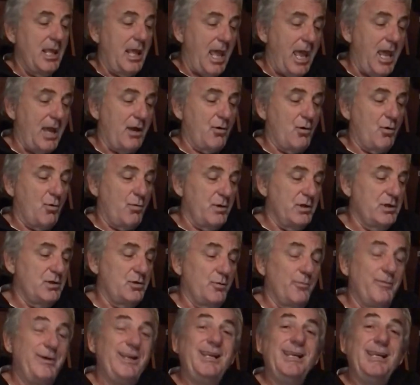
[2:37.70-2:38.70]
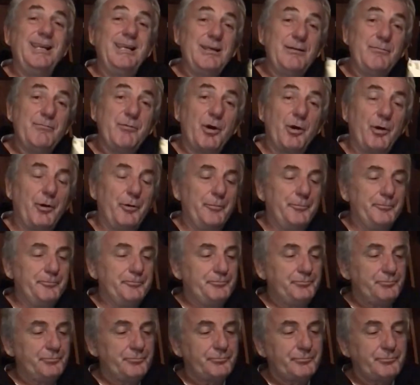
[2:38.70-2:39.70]
Ecco, questo bel libro
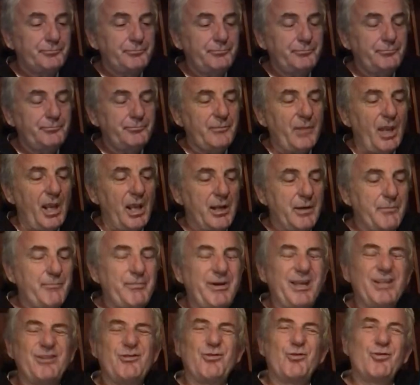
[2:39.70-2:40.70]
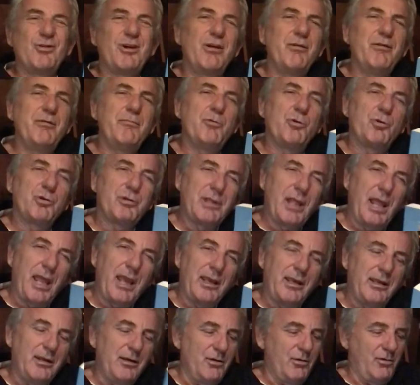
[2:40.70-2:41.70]
ripeto, non è un libro
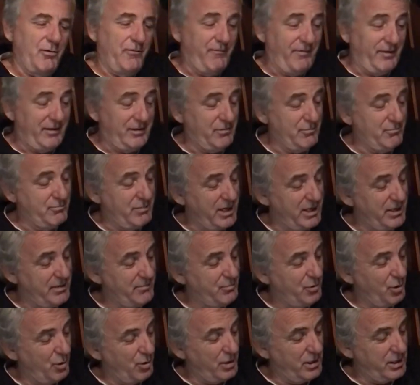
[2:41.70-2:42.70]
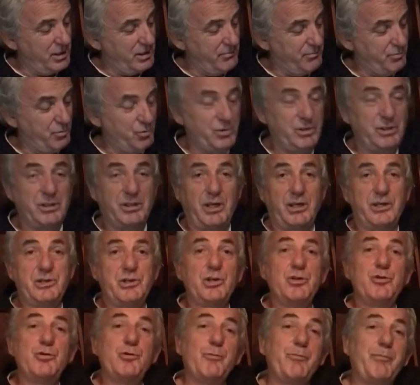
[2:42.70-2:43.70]
tecnico, infatti è un bel librone di più di
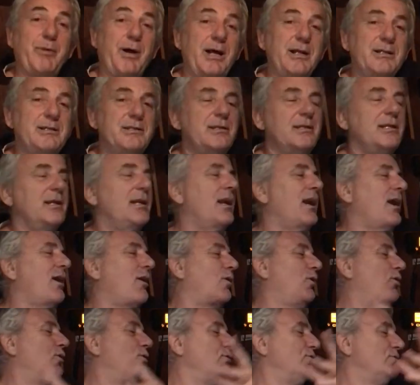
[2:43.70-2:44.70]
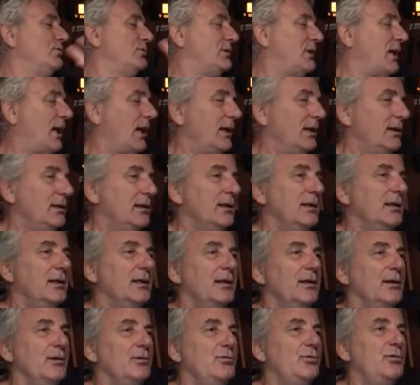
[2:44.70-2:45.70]
300 pagine, racconta
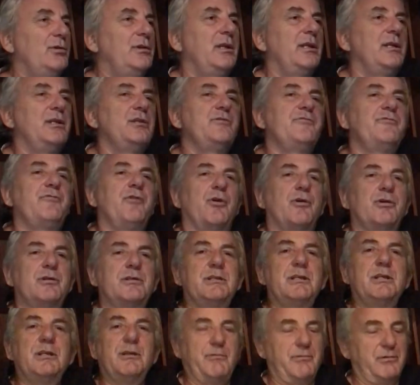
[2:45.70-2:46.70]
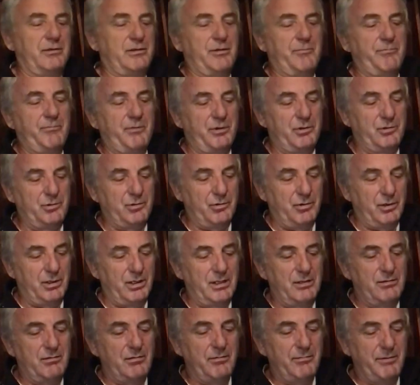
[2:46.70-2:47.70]
tutti gli sforzi di queste persone.
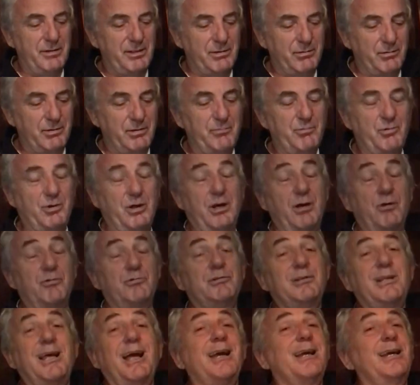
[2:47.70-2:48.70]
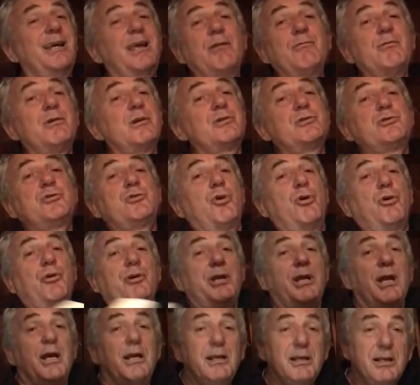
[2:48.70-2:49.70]
Naturalmente è un libro che racconta anche una
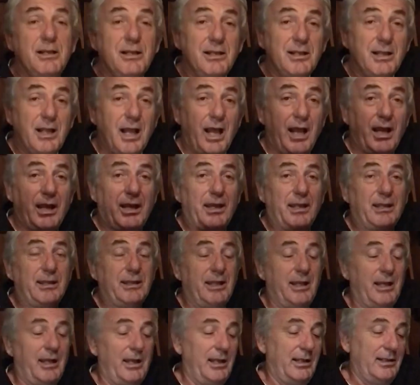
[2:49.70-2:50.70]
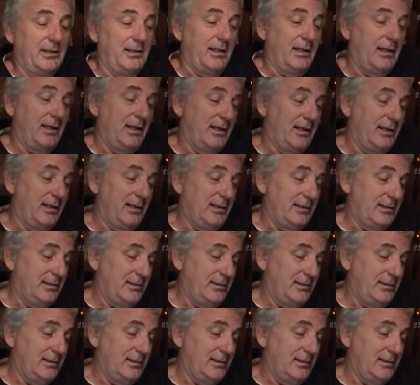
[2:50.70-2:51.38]
storia anche della, della,